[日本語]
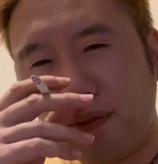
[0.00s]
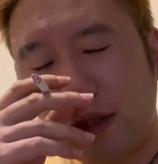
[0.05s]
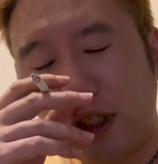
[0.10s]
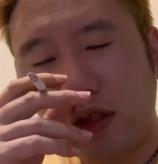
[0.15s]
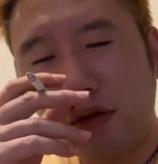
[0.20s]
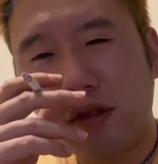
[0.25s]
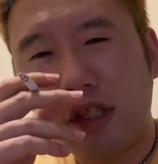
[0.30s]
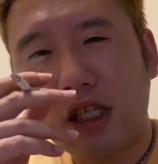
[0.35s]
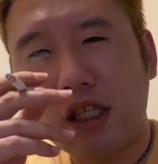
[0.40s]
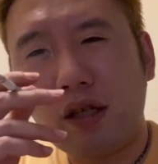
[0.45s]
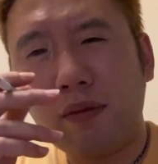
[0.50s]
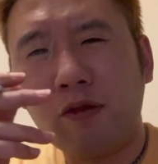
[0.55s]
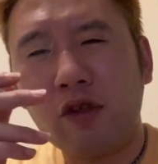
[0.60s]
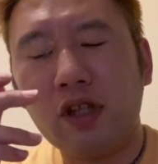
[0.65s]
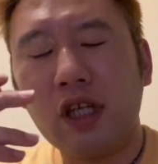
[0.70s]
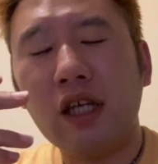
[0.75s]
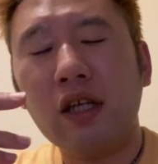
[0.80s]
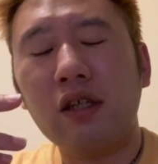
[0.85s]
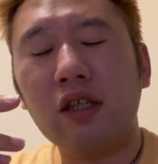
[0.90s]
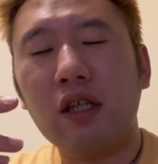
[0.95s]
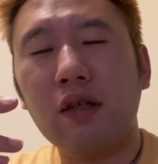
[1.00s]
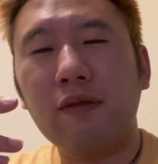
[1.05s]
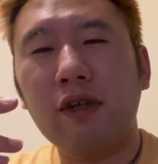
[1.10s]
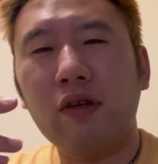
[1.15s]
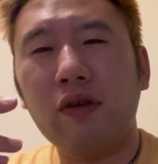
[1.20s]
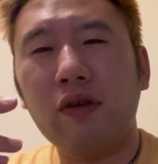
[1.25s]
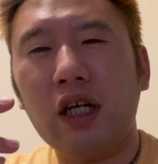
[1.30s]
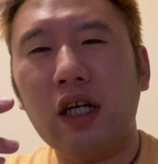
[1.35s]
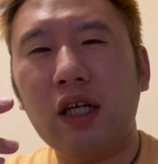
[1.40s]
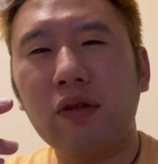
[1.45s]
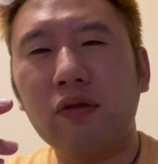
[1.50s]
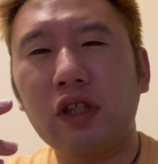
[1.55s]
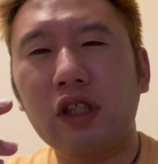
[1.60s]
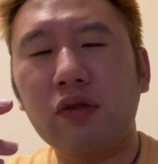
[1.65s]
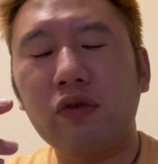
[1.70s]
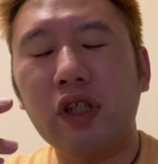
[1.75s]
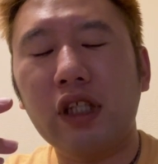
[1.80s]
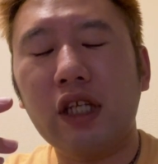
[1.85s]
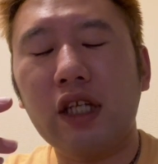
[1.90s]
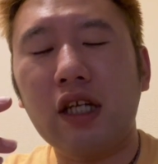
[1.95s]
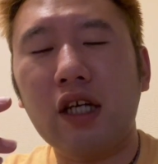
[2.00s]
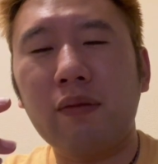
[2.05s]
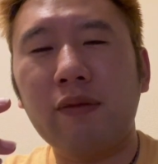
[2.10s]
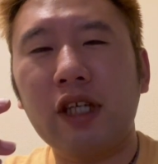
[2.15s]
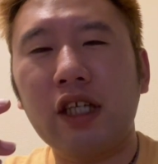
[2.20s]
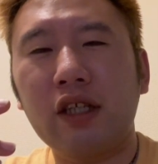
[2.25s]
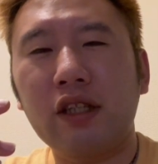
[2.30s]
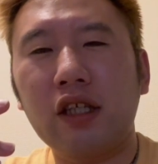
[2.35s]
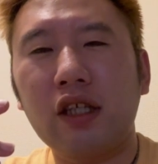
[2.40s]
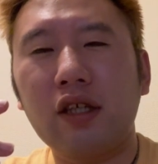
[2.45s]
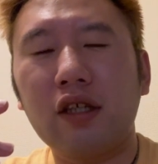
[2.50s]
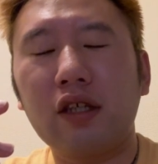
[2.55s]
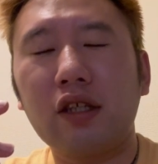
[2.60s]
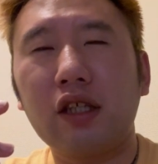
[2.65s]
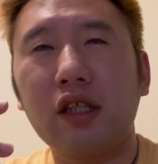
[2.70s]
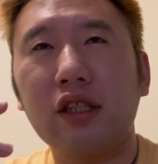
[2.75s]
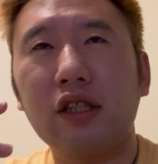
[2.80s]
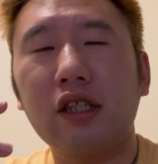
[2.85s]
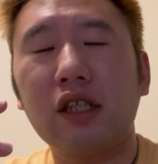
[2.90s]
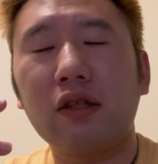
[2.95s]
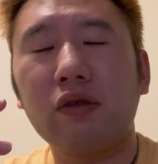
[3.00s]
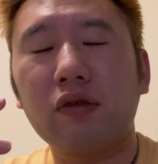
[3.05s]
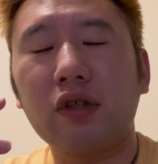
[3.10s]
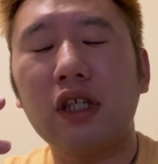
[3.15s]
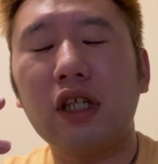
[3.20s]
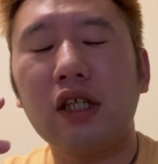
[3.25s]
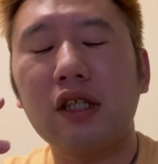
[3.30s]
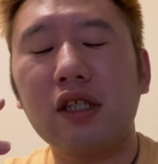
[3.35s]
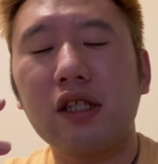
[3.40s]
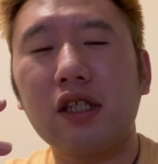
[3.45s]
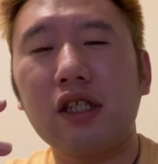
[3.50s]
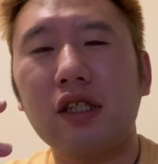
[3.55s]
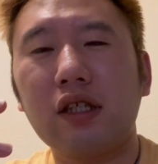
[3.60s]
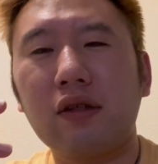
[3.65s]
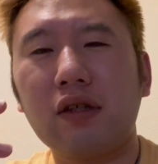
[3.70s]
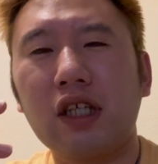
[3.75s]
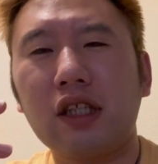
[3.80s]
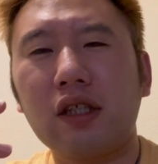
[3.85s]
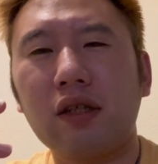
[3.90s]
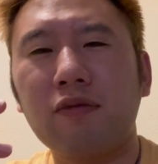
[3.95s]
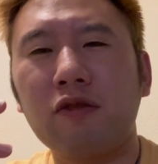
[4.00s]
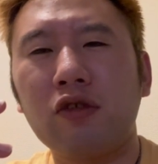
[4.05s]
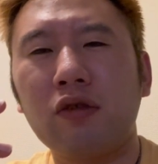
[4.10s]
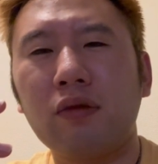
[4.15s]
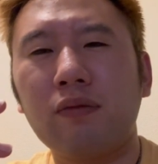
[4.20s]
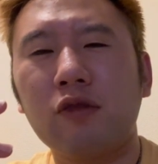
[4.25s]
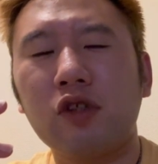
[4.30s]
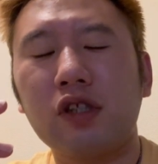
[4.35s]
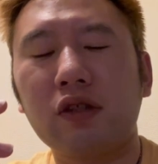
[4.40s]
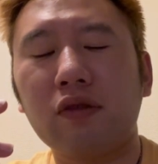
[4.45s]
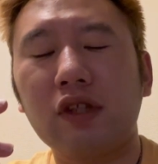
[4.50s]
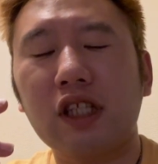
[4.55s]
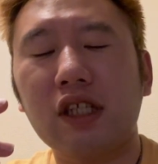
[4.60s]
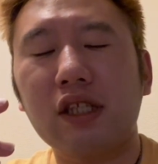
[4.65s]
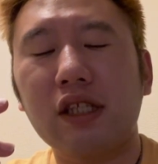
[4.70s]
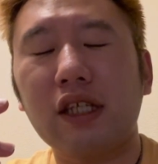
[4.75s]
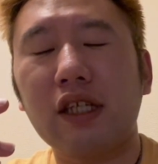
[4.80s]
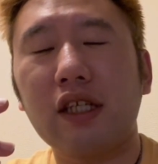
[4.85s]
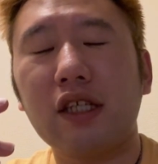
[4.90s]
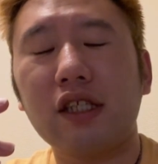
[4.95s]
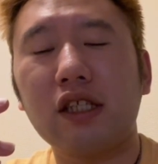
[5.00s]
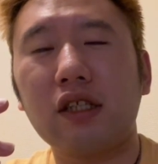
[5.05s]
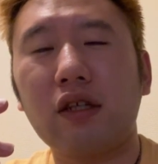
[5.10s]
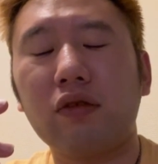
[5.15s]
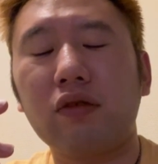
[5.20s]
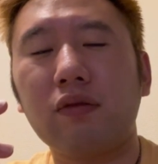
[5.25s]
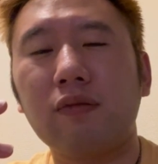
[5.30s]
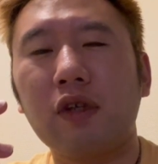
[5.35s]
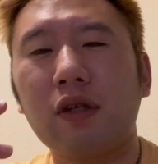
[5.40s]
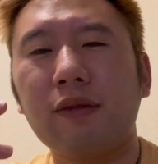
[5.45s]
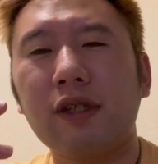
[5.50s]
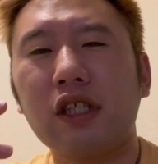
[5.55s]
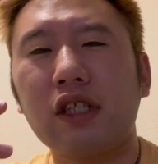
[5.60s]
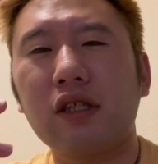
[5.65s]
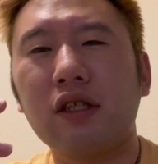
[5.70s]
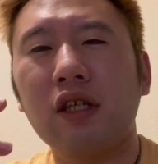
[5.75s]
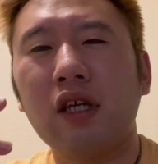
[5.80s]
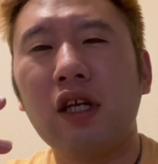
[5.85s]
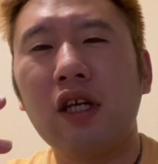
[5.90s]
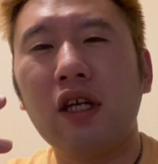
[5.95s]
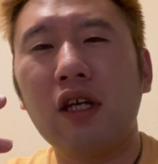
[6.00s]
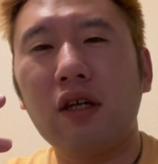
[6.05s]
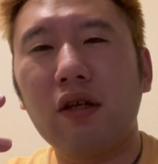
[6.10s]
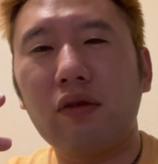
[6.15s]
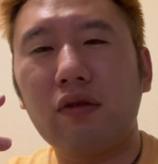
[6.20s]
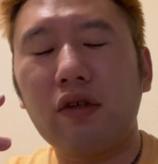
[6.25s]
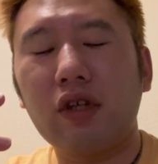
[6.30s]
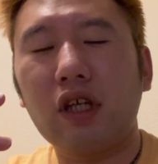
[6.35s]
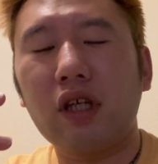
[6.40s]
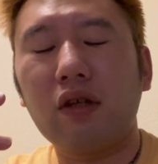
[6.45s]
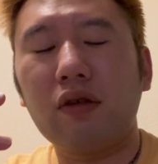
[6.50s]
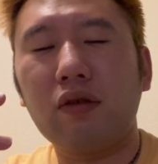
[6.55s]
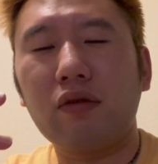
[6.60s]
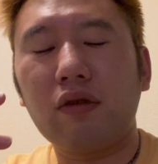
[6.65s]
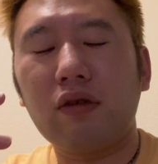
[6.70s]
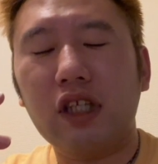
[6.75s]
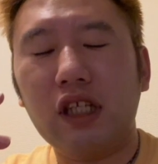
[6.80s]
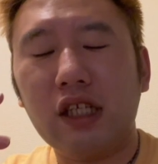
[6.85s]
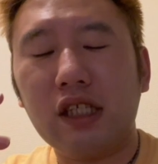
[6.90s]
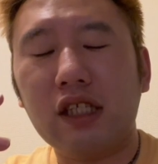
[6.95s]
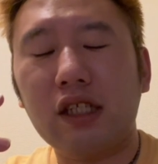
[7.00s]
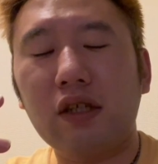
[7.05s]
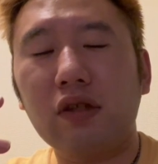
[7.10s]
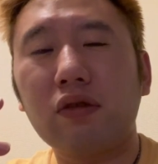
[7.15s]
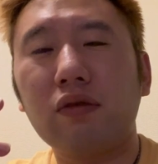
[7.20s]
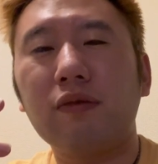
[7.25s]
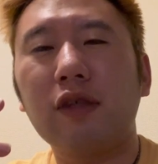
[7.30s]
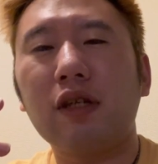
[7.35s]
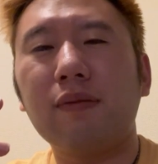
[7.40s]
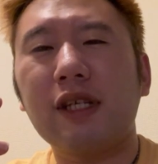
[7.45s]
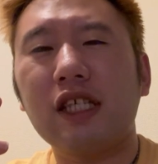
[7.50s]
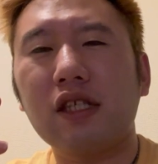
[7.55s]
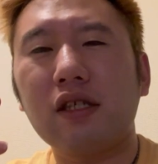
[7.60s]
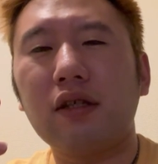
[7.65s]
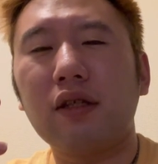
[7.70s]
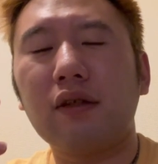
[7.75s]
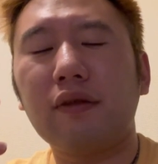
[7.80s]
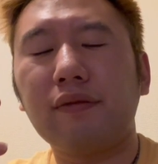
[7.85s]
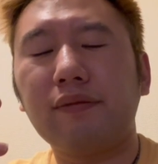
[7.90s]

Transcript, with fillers: まあ、女性でもね今あの1人でラーメン屋に行ったりとかしてる方ももちろんたくさんいらっしゃると思いますいらっしゃると思います